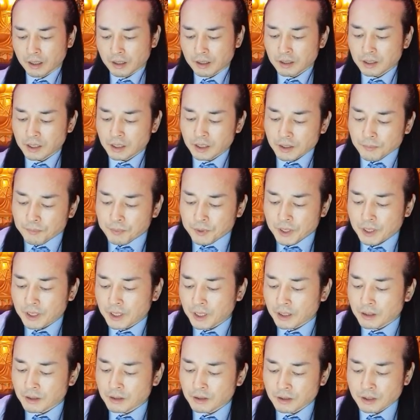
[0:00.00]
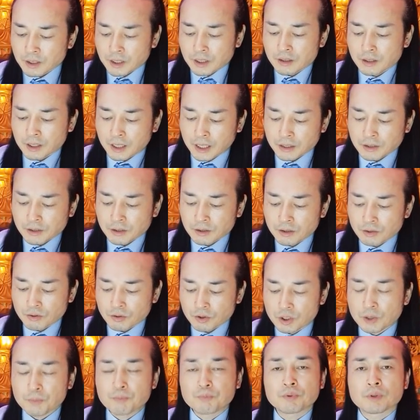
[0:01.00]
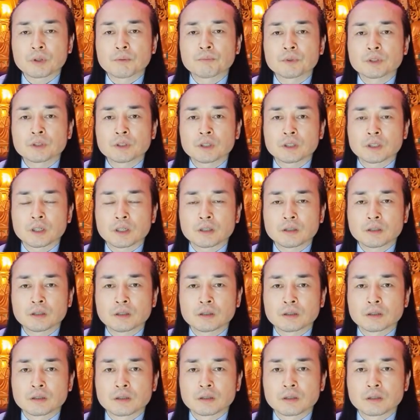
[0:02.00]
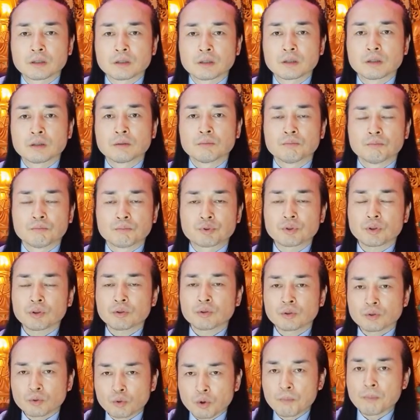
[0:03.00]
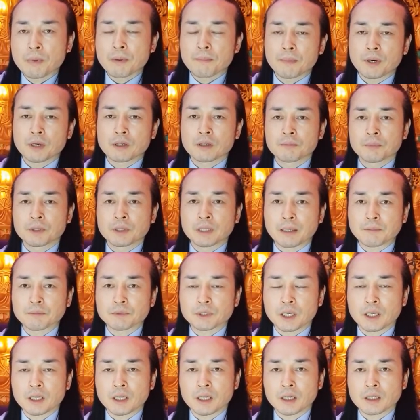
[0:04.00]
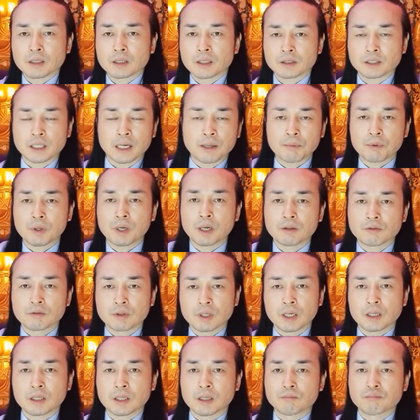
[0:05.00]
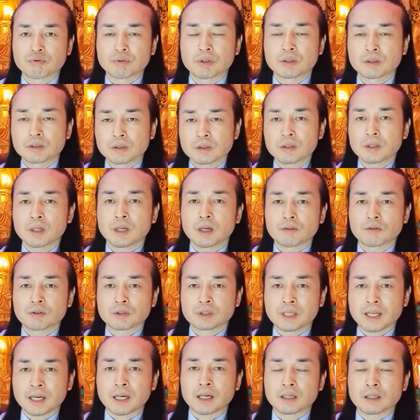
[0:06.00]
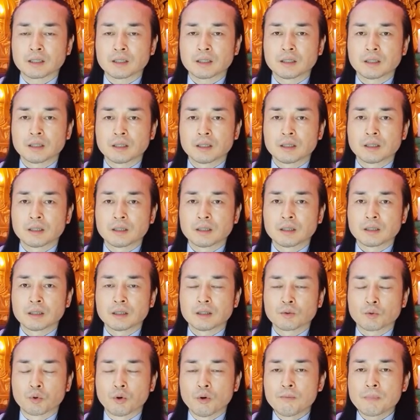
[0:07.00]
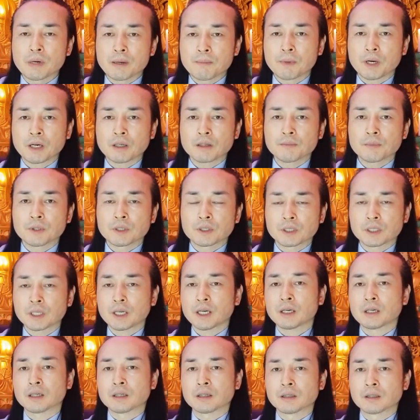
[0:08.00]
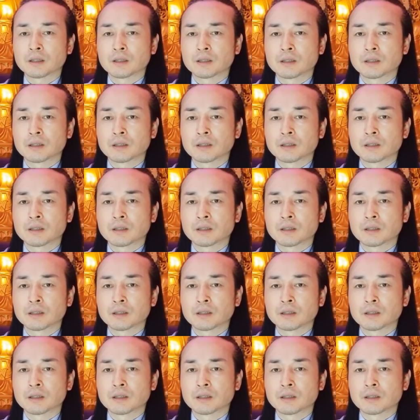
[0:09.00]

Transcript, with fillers: 근데 이 B라는 여자는 가진 것도 집불 없는 여자는 무조건 돈만 많으면 남자 하나 그냥 잡으려고 그 그냥 물어 뜯으려고 딱 돈만 많으면 그냥